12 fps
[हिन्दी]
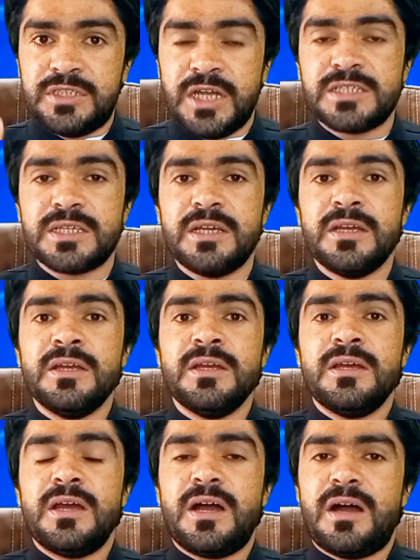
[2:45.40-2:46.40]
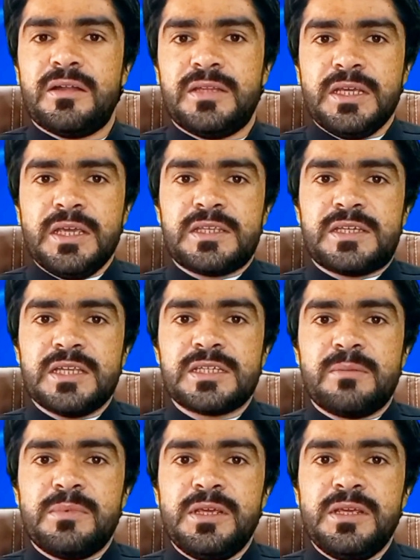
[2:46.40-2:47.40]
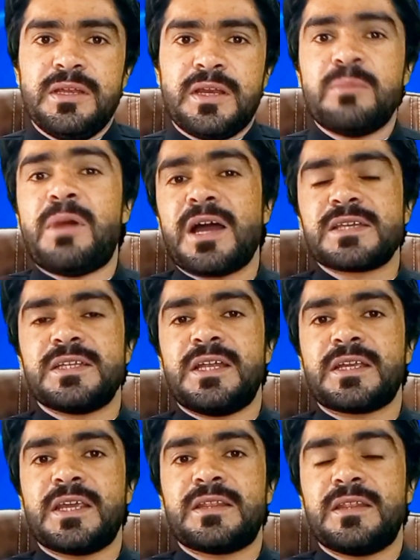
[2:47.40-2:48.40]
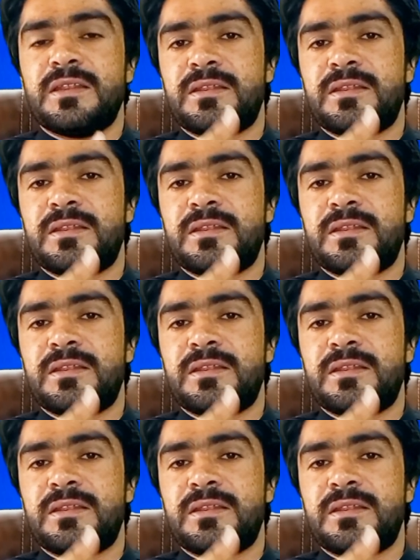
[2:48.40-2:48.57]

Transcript: जज देखिए जज अभी रिमार्क है कि